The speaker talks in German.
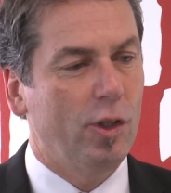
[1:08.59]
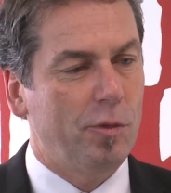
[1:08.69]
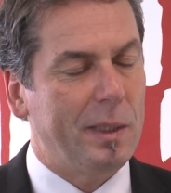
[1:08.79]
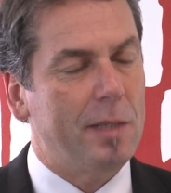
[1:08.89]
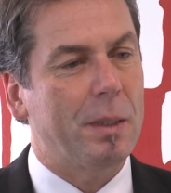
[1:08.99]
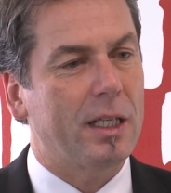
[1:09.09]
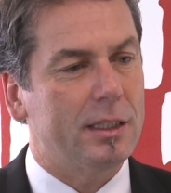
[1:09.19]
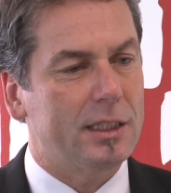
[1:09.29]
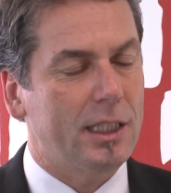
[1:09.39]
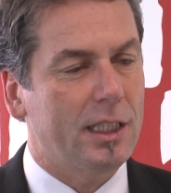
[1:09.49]
Spielberg
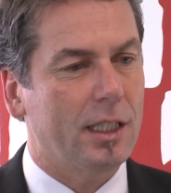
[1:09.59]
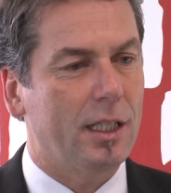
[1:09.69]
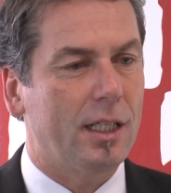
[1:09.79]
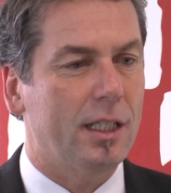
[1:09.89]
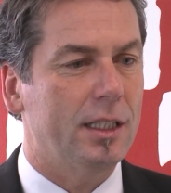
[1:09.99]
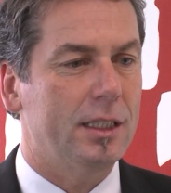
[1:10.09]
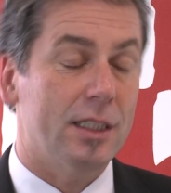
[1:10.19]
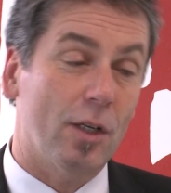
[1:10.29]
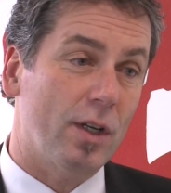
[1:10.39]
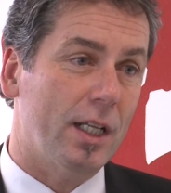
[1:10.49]
an sich äh,
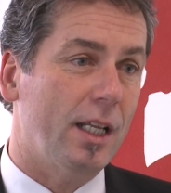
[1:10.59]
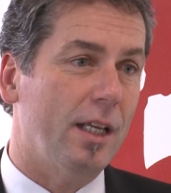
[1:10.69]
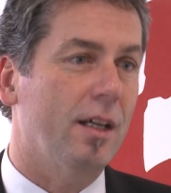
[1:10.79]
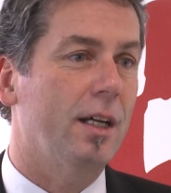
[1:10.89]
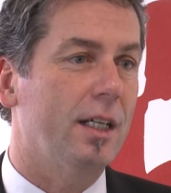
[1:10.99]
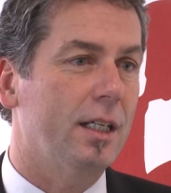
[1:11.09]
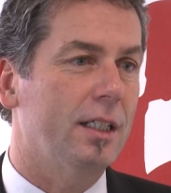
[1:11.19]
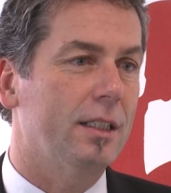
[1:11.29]
ist auch eine